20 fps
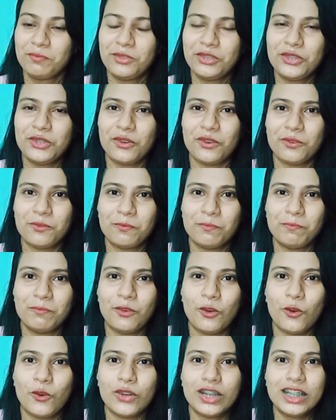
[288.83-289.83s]
বলছে
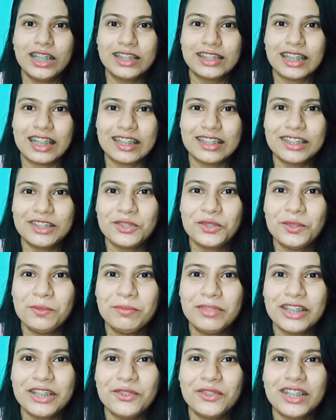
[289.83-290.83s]
অনেক তাড়াতাড়ি ঘুম
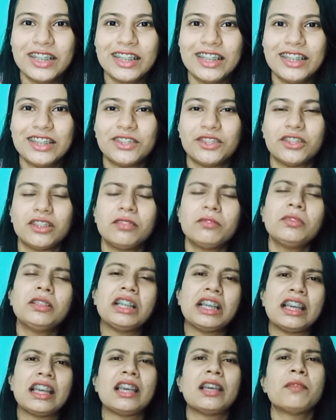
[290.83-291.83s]
থেকে উঠে গেলি তো
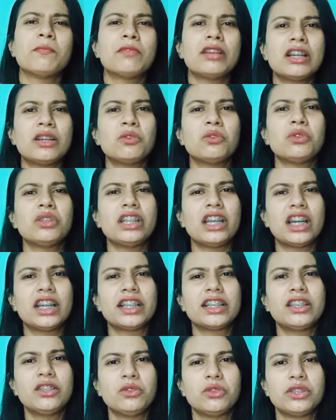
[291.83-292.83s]
হ্যাঁ মা ওই আর
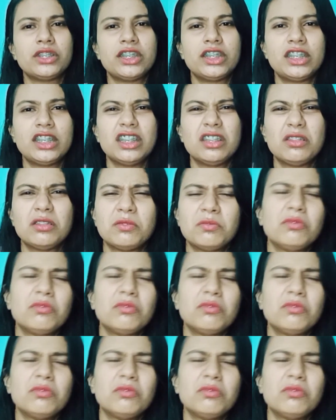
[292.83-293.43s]
কি হচ্ছে